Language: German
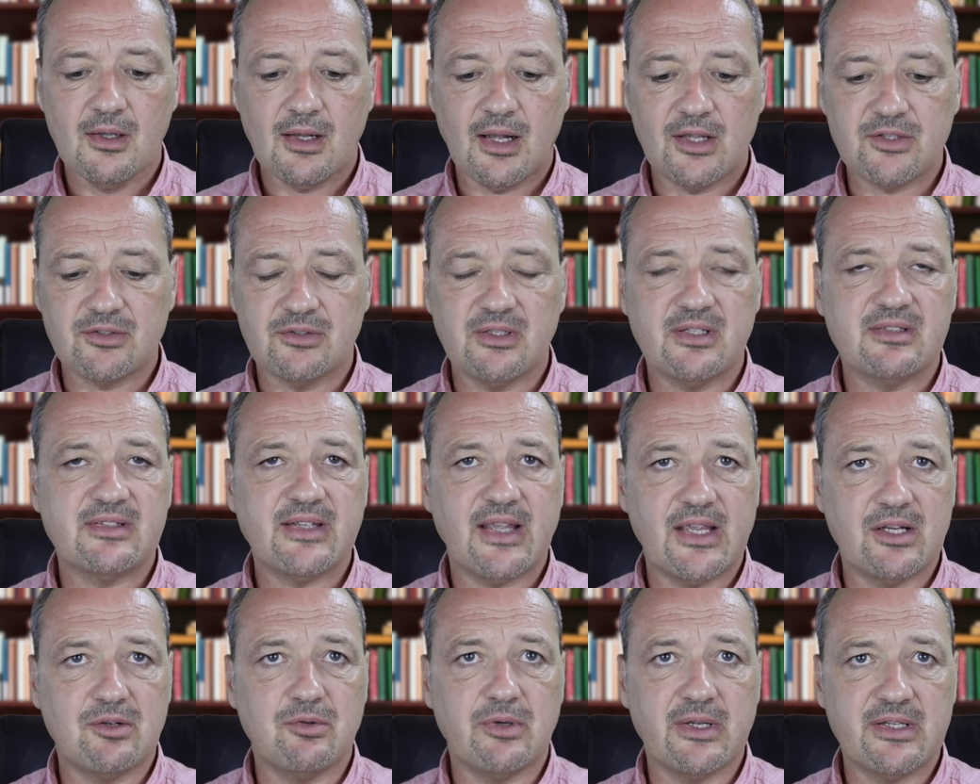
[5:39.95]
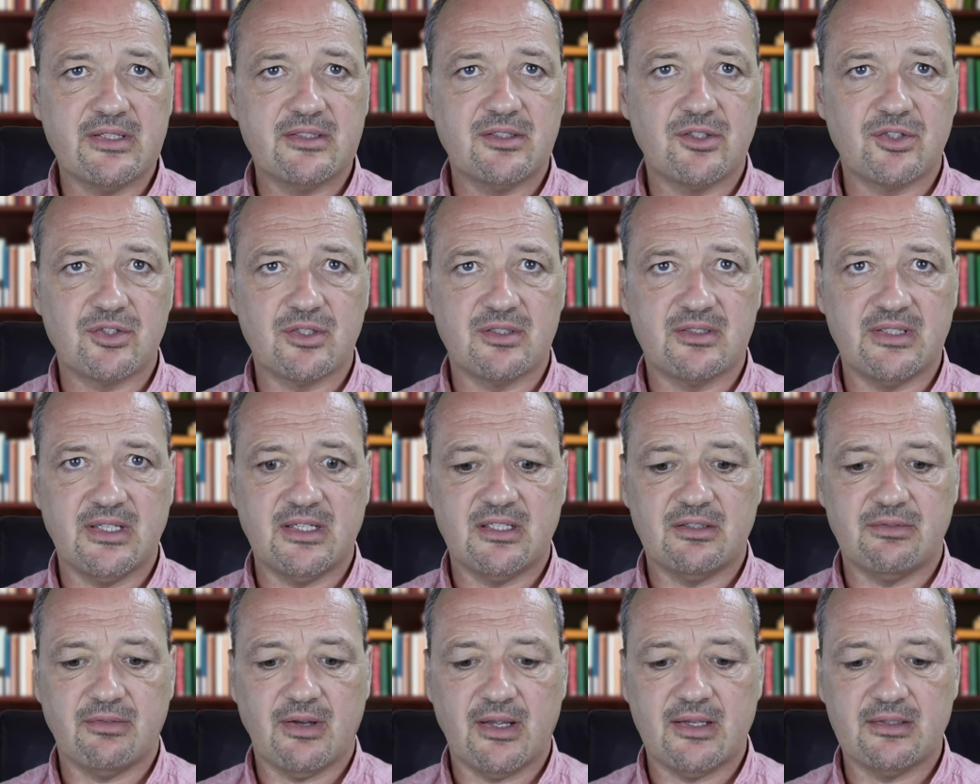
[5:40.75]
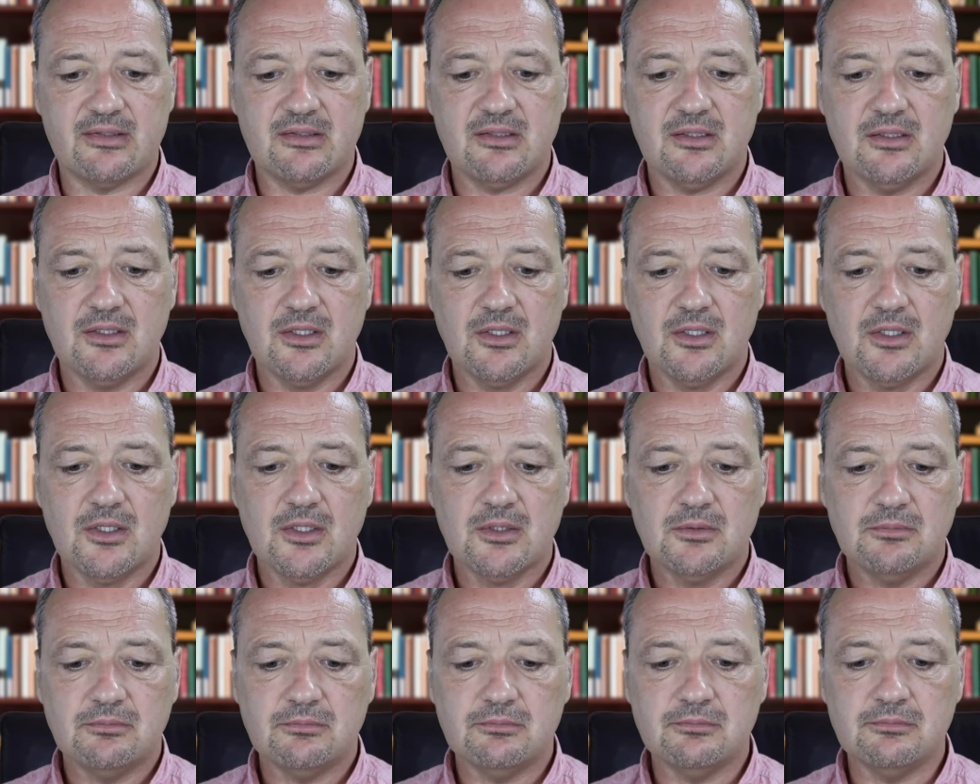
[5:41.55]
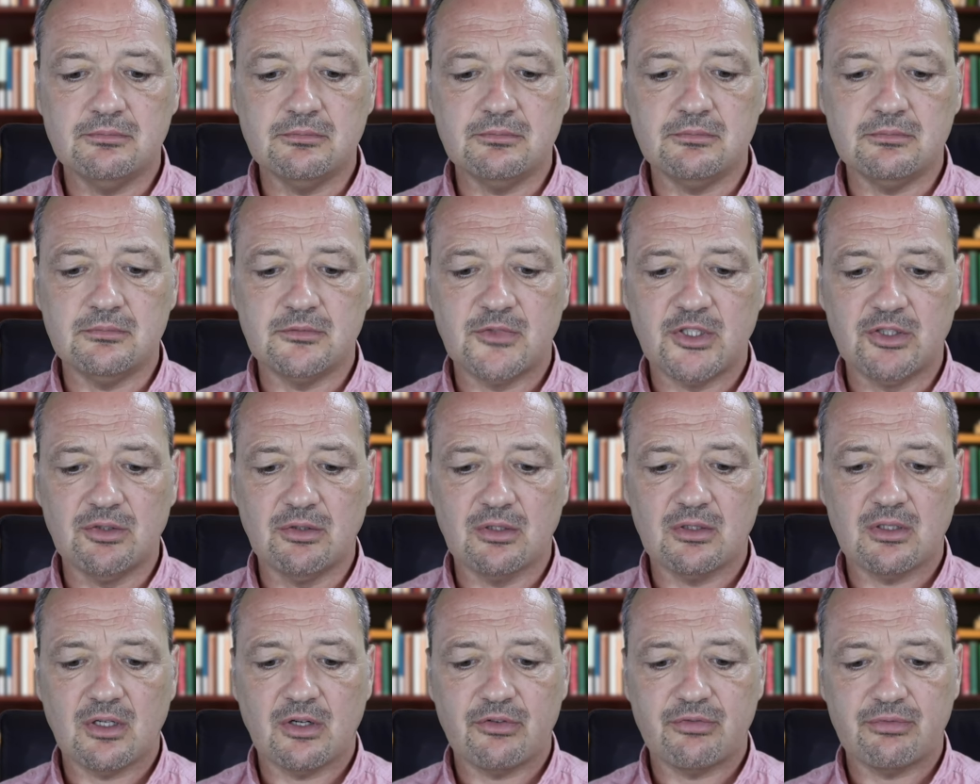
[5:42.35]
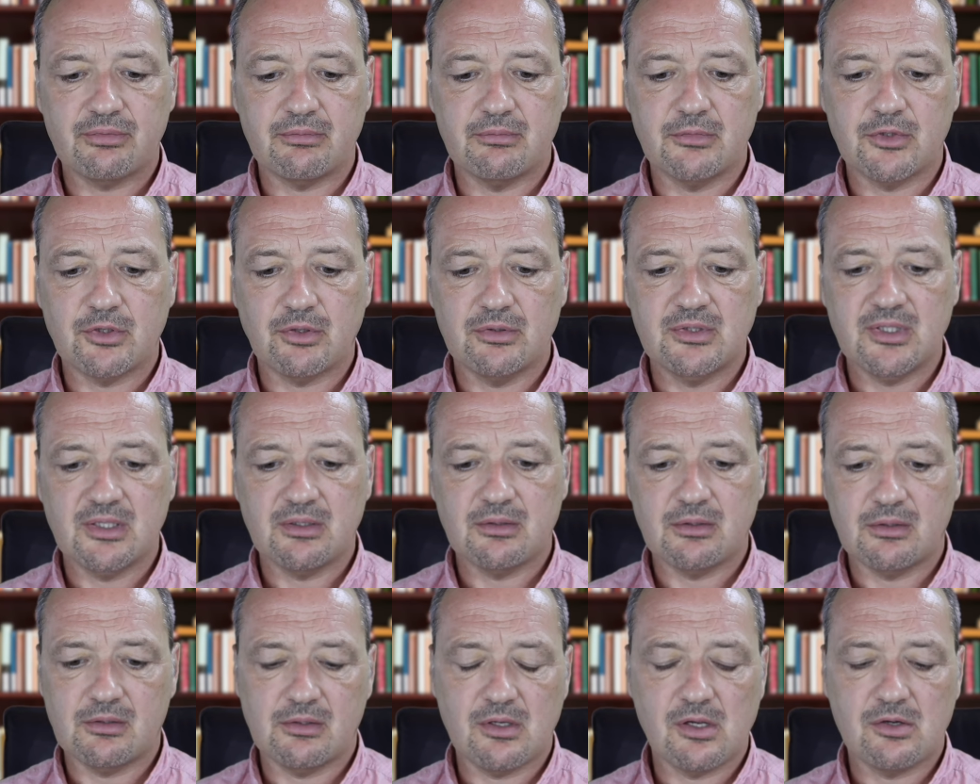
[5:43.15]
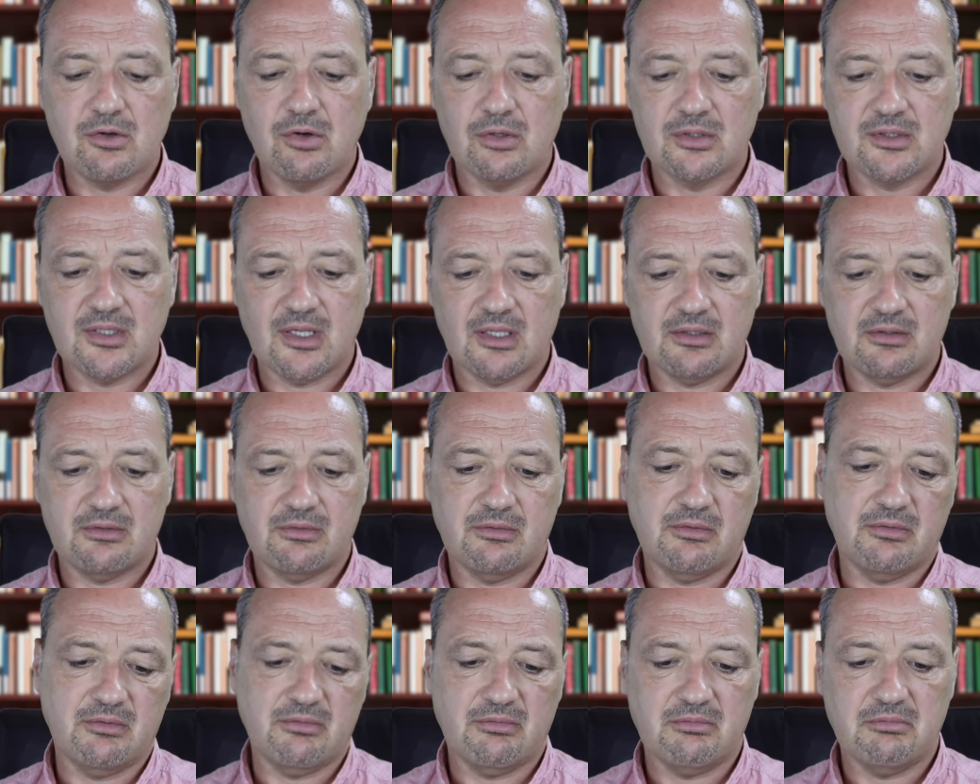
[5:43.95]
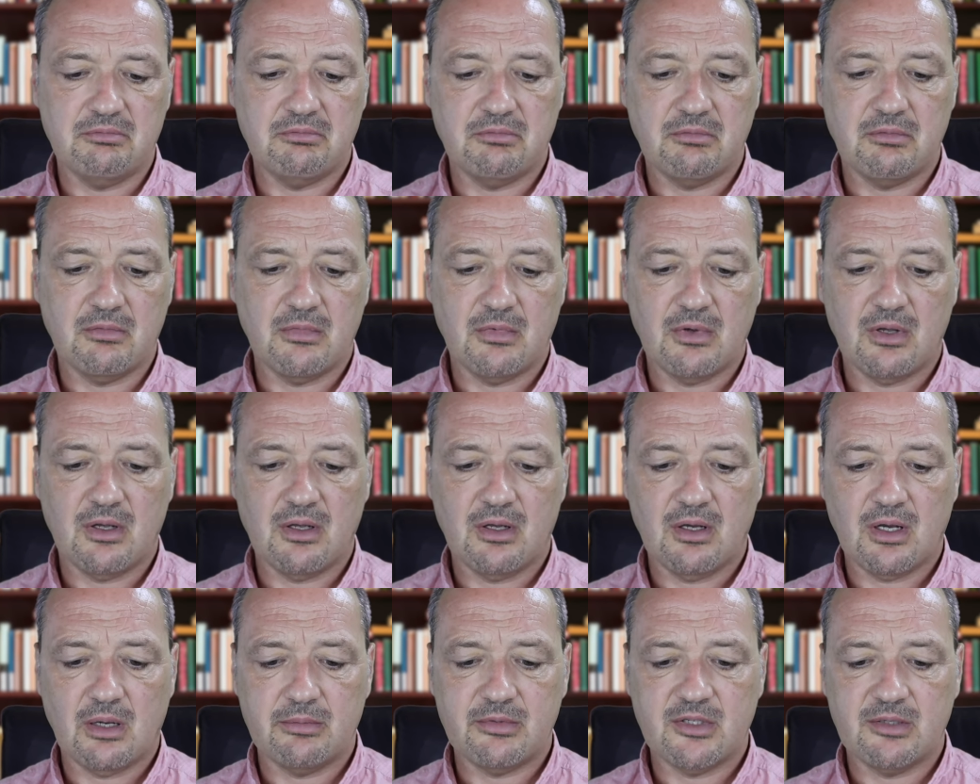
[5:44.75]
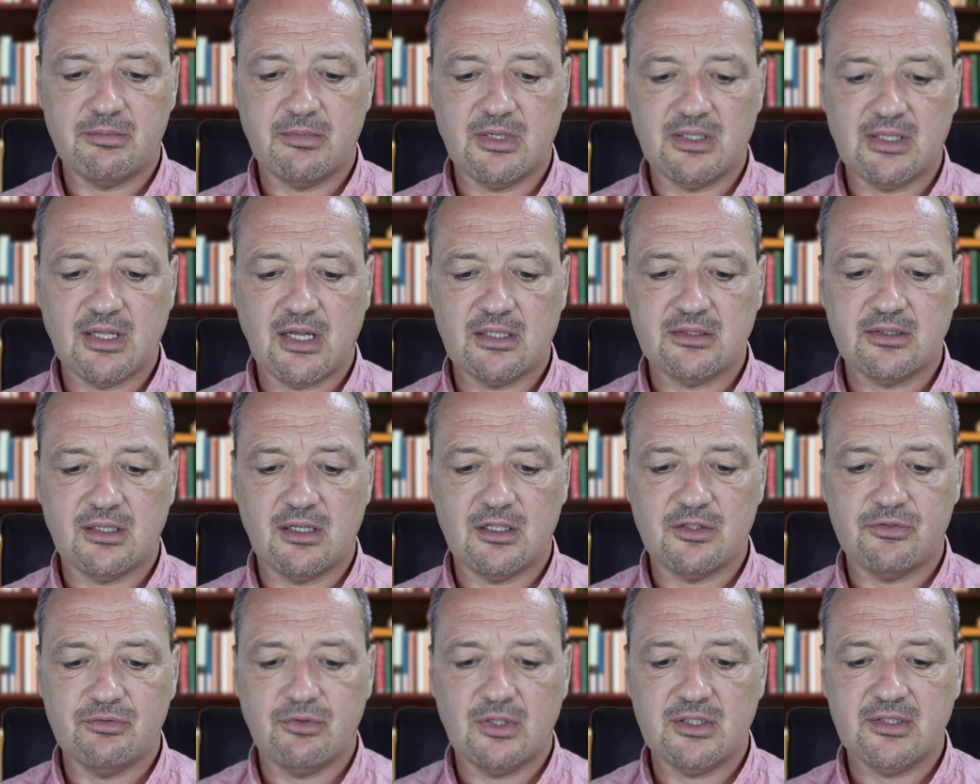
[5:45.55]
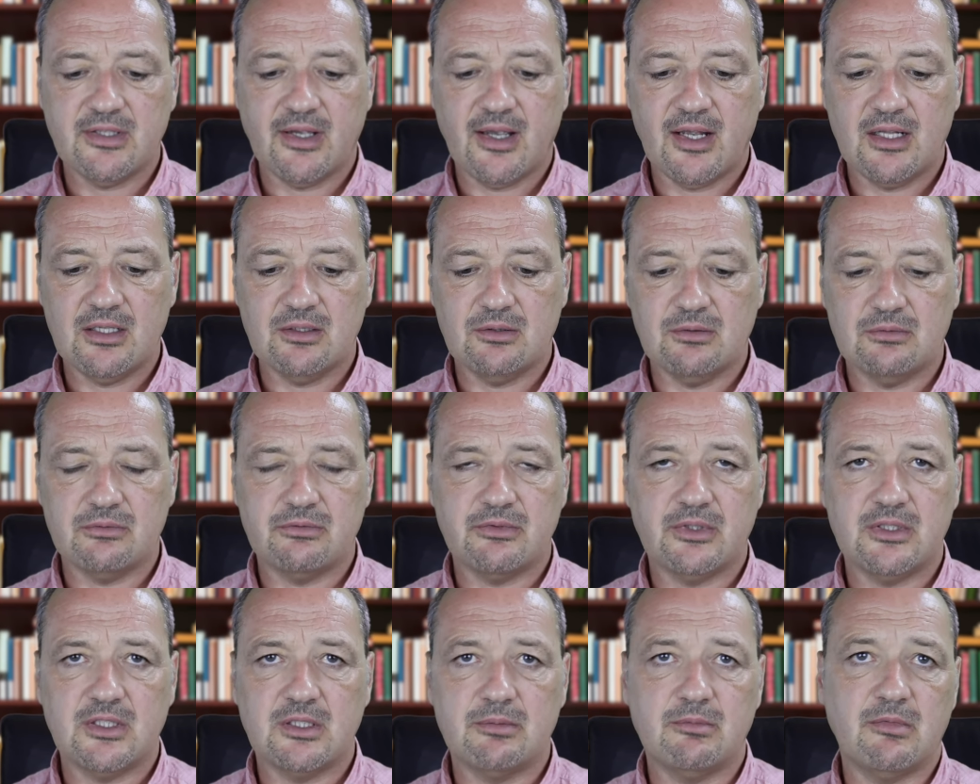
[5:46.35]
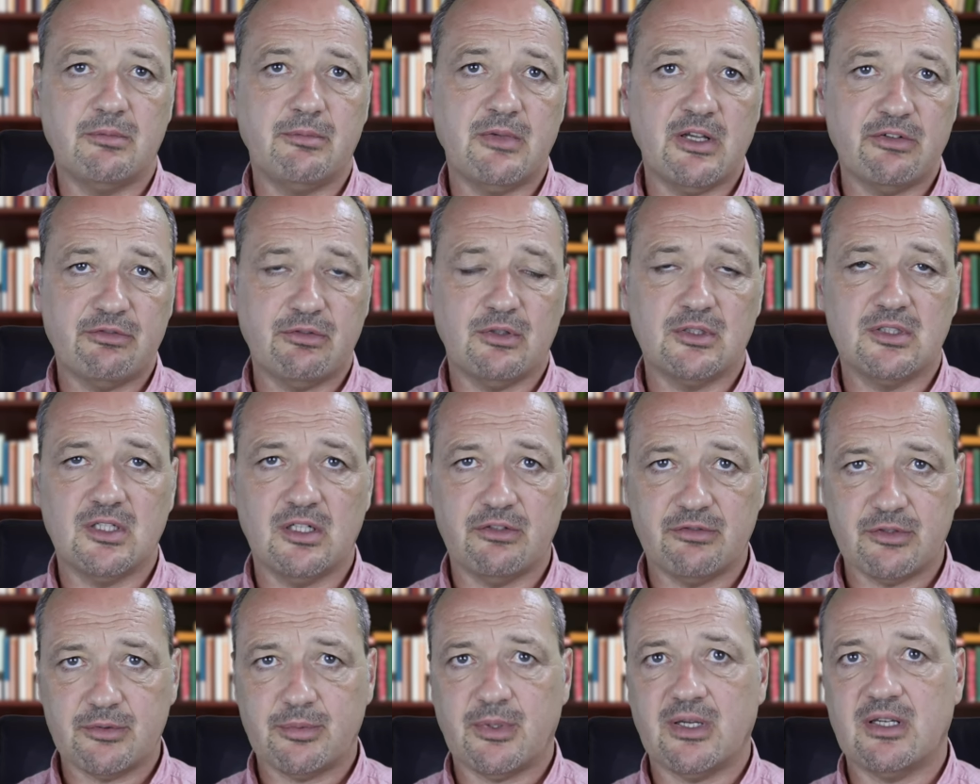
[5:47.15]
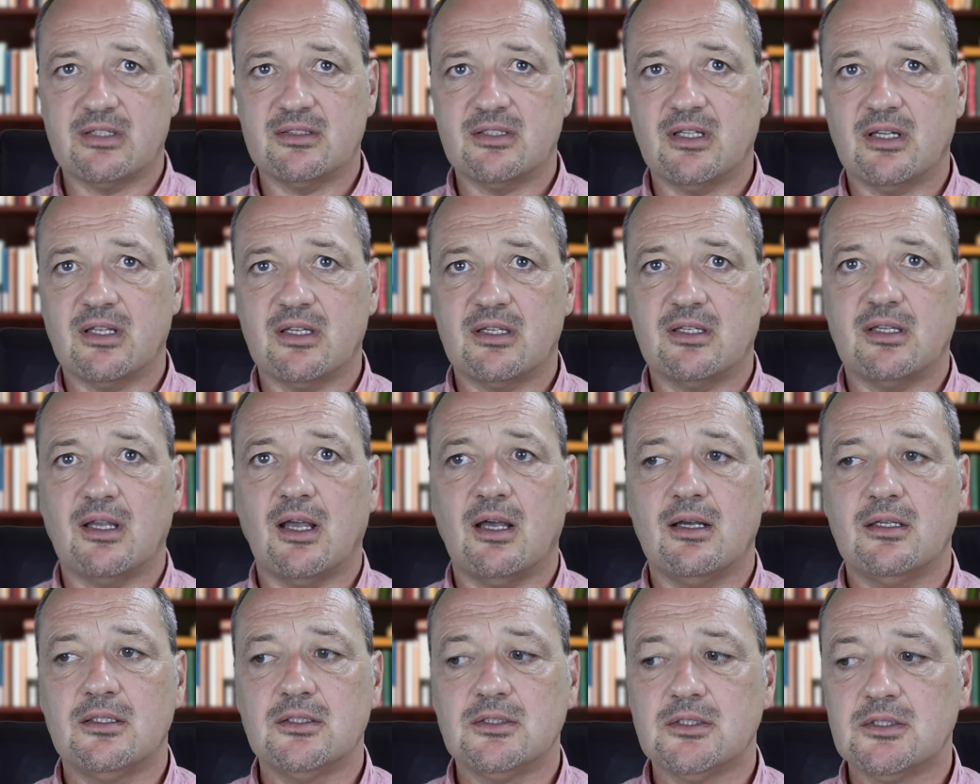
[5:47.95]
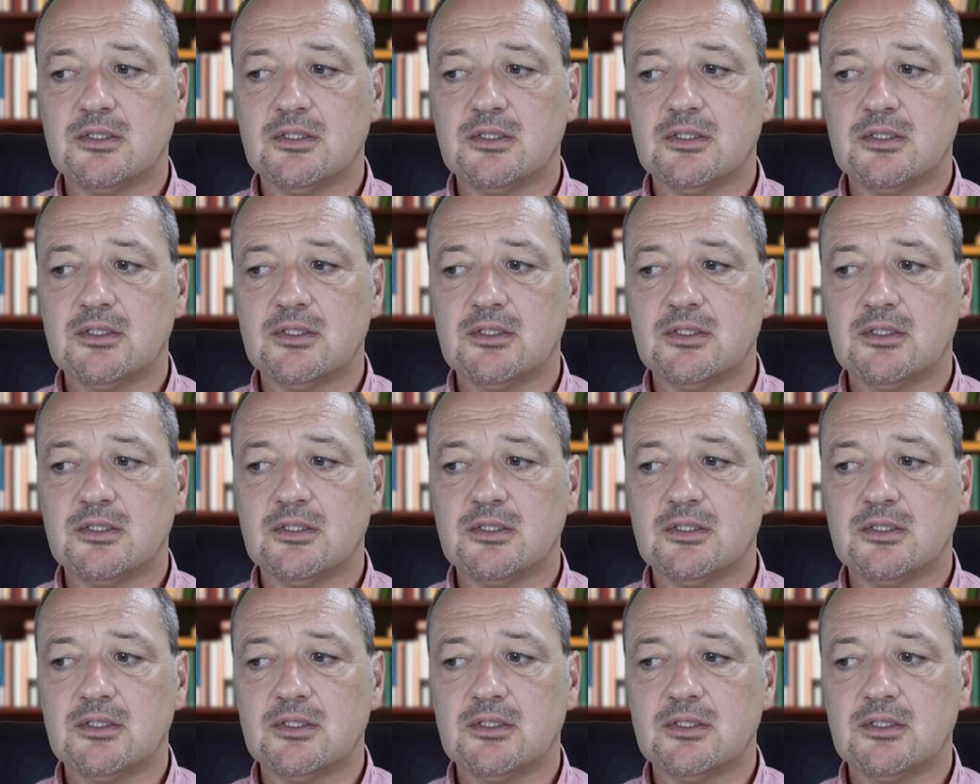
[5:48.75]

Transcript: Also eine sehr egoistische Sichtweise, die nur darauf im Grunde geguckt hat, äh, habe ich mehr Nachteile als Vorteile und wenn ich mir mehr Vorteile verspreche, sage ich ja.